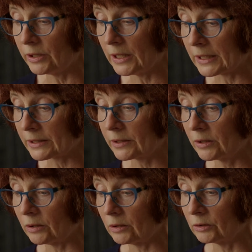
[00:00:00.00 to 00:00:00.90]
nas
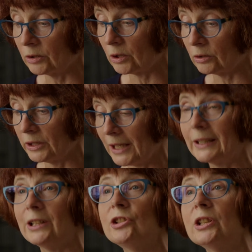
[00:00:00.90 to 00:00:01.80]
do, do
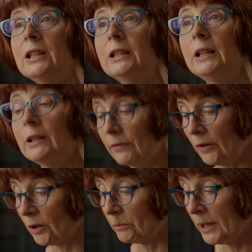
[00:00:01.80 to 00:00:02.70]
jakiejś innej
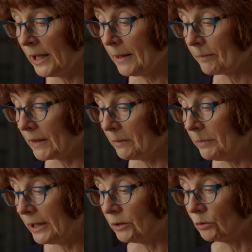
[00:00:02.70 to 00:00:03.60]
formy
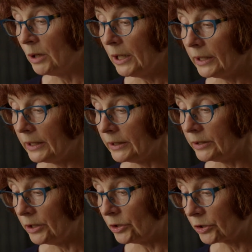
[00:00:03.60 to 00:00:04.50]
bytu
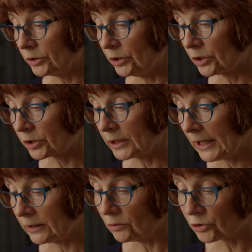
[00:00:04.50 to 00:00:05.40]
niż, niż
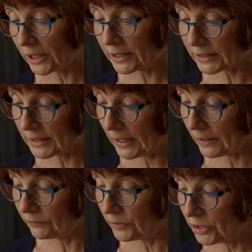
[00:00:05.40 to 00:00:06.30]
ta doczesna,
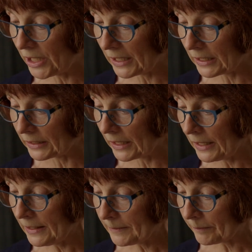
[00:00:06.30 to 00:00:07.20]
widzialna.
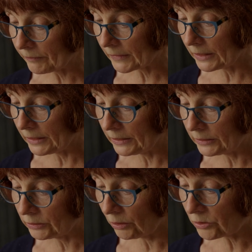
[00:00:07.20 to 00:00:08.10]

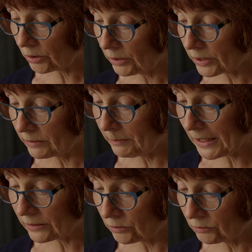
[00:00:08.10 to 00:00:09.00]
To, co jest
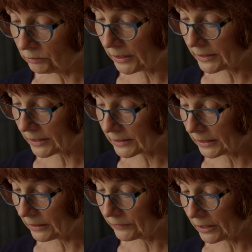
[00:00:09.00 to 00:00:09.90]
bardzo tutaj
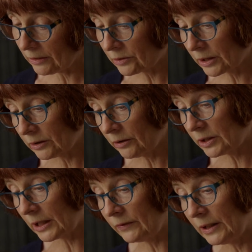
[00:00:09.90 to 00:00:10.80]
zastanawiające, to
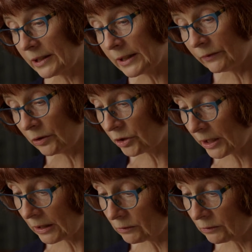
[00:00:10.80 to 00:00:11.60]
jest refleksja Wojciecha